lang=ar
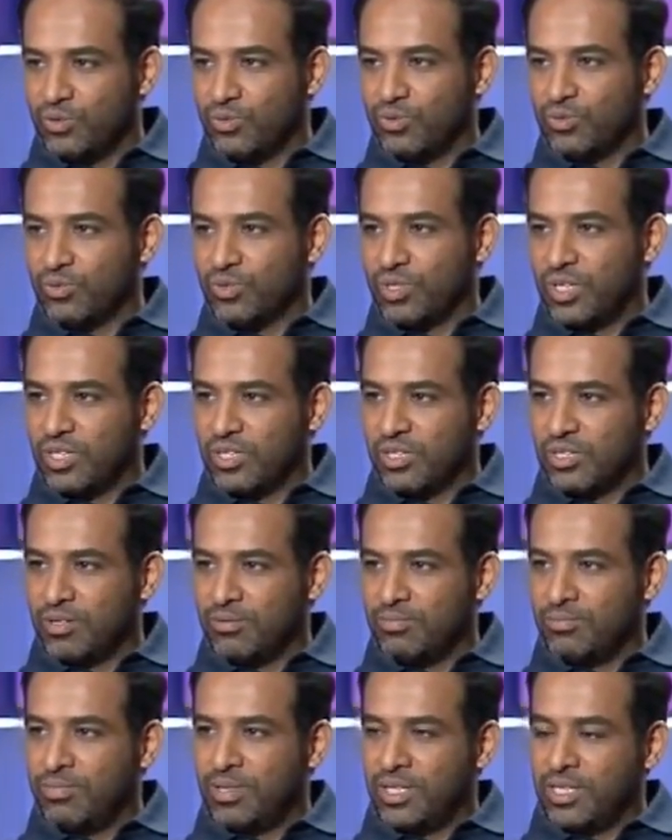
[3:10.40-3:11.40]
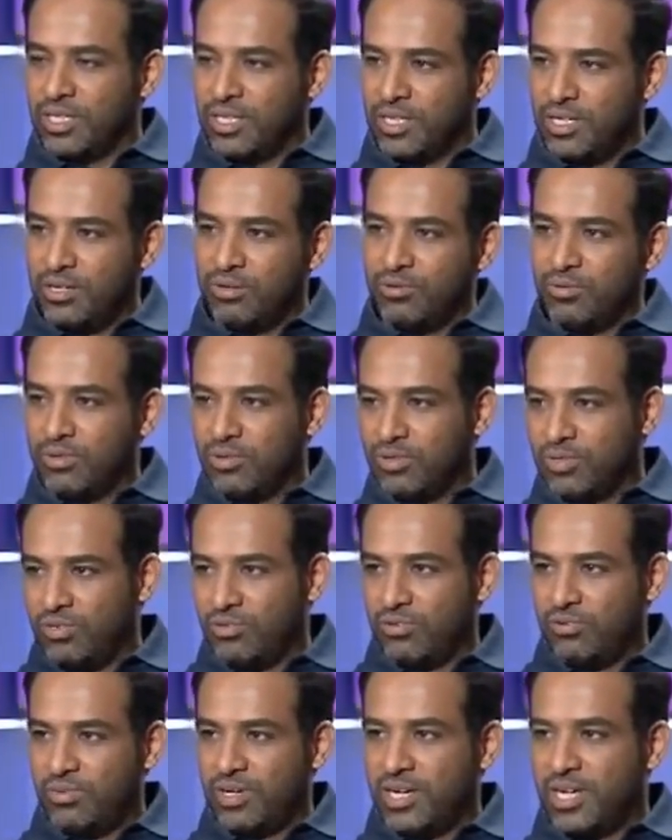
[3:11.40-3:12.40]
ورحت طب بعدين حولوني
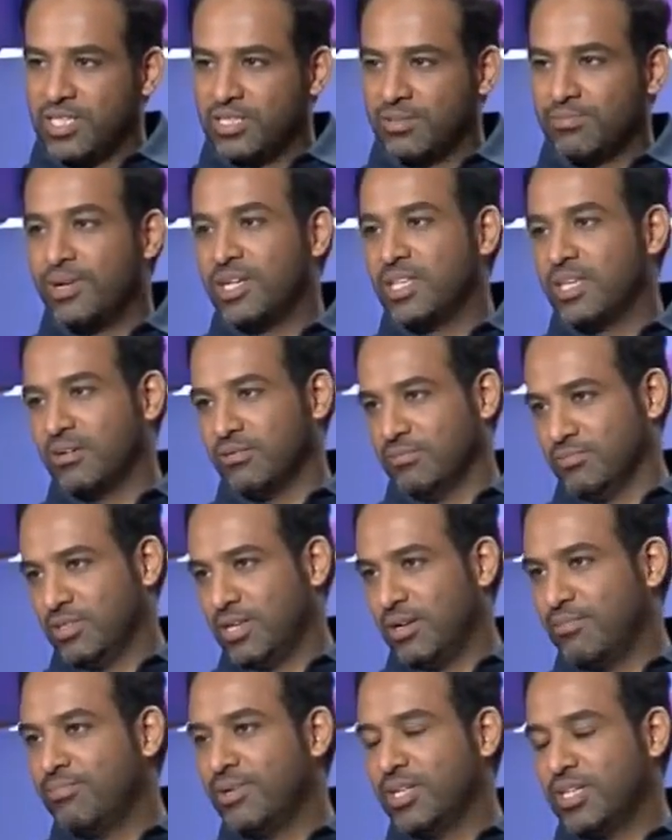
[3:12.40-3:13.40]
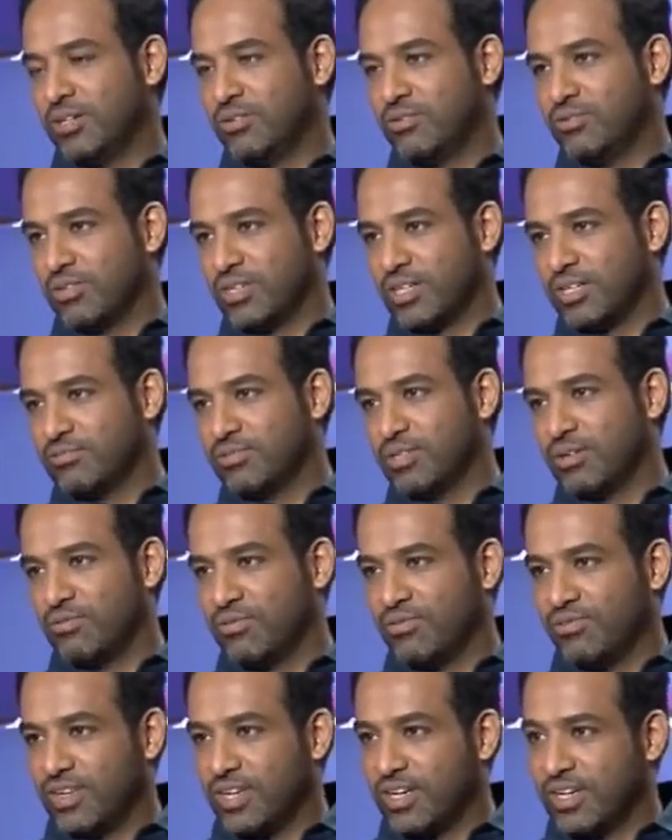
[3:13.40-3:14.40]
علوم حاسب ما داومت حبيت الكوره
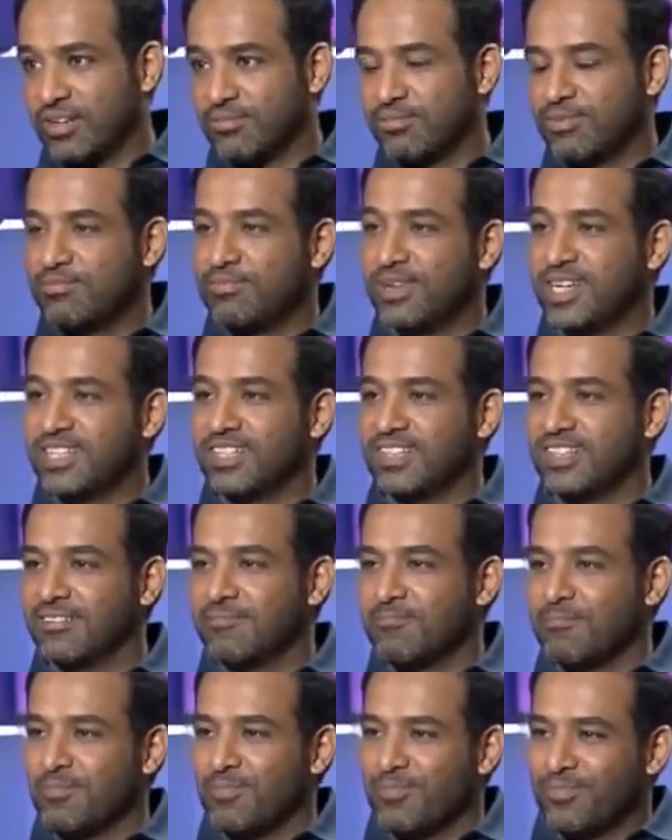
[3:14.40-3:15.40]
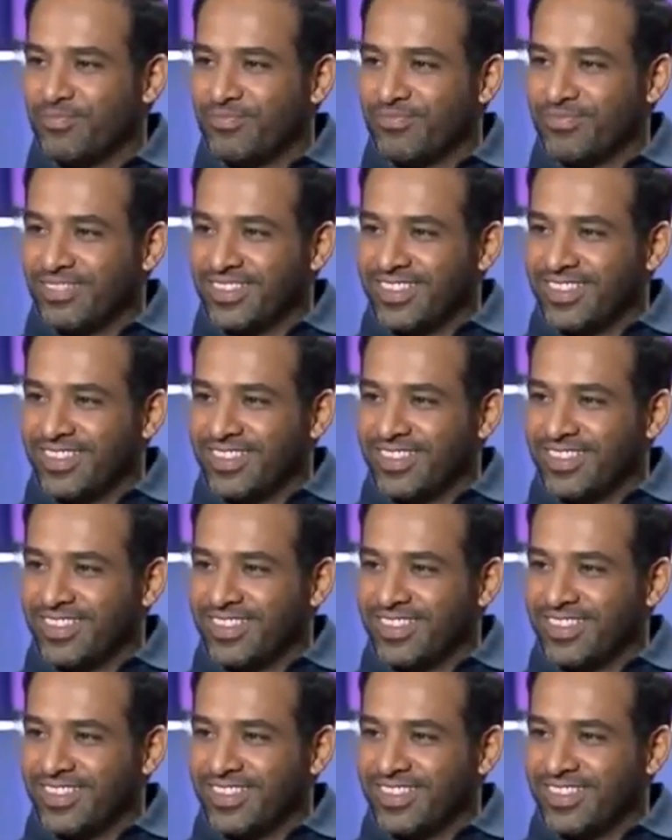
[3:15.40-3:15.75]
مسوي فيها كابتن ماجد بس حلو